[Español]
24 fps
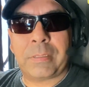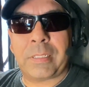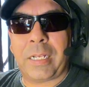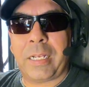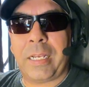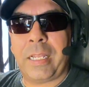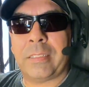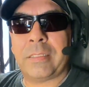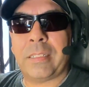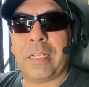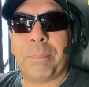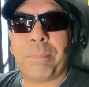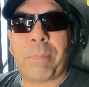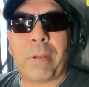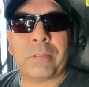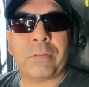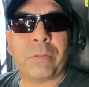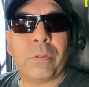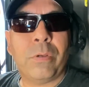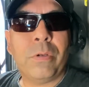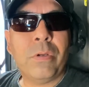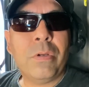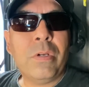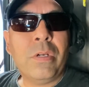Salías del
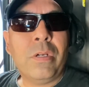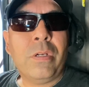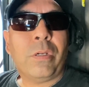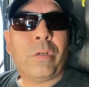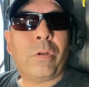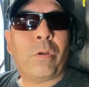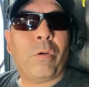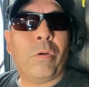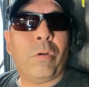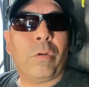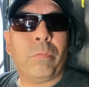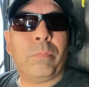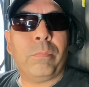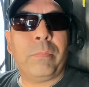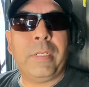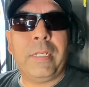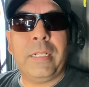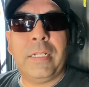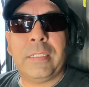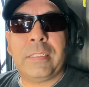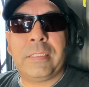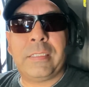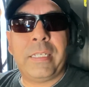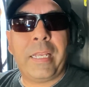Paso con
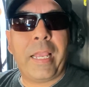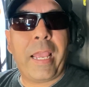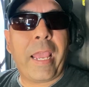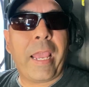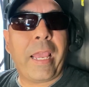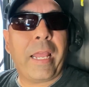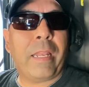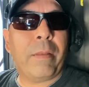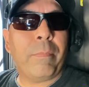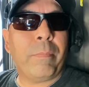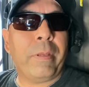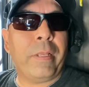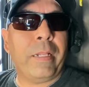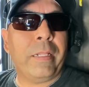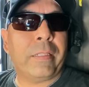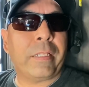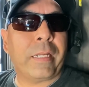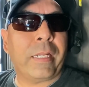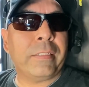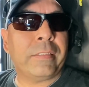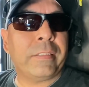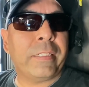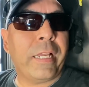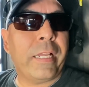1100,
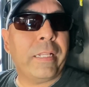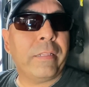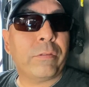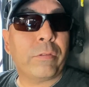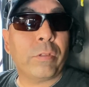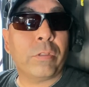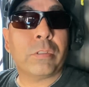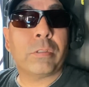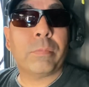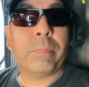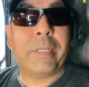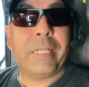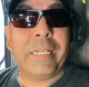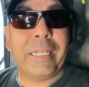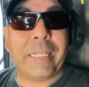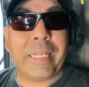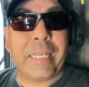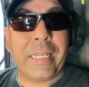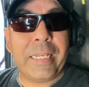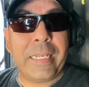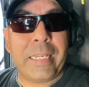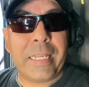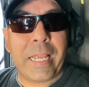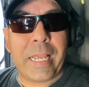1300,
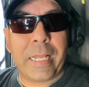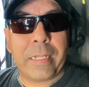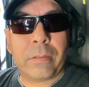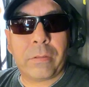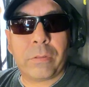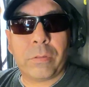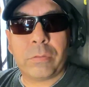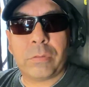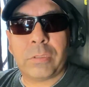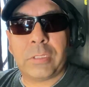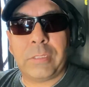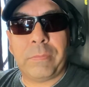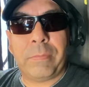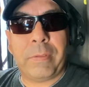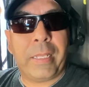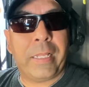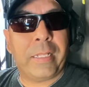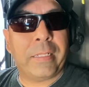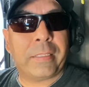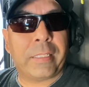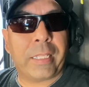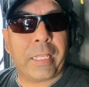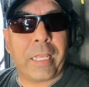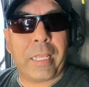1500 si
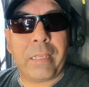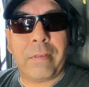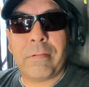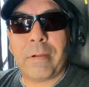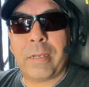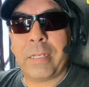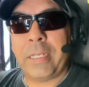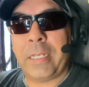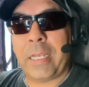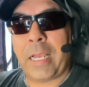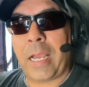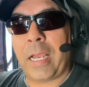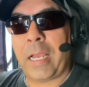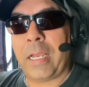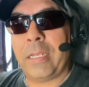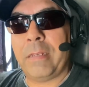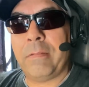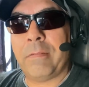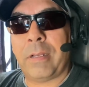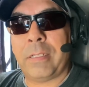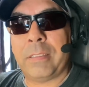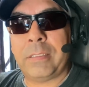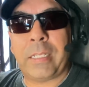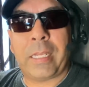bien te iba y ya
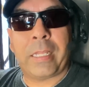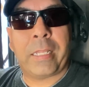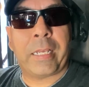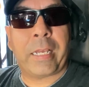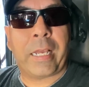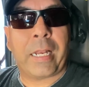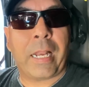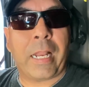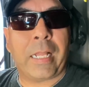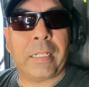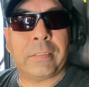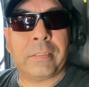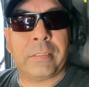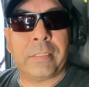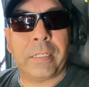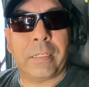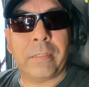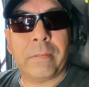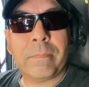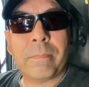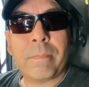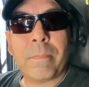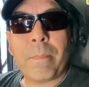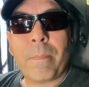ibas ya de ganancia.
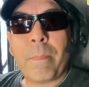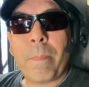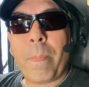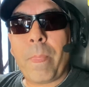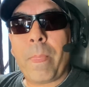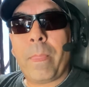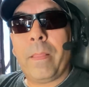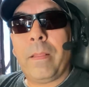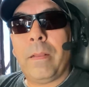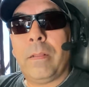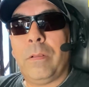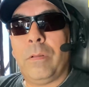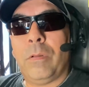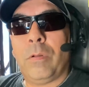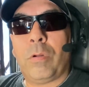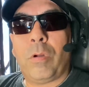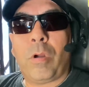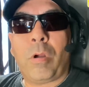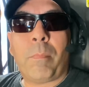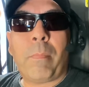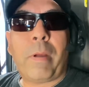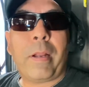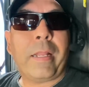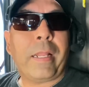Lo
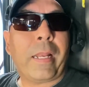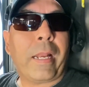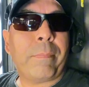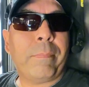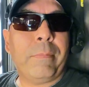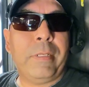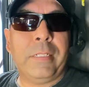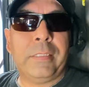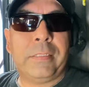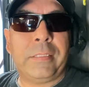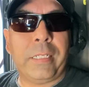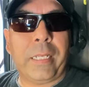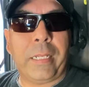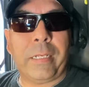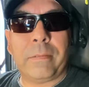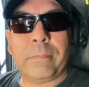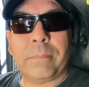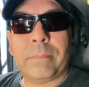normal era 1100.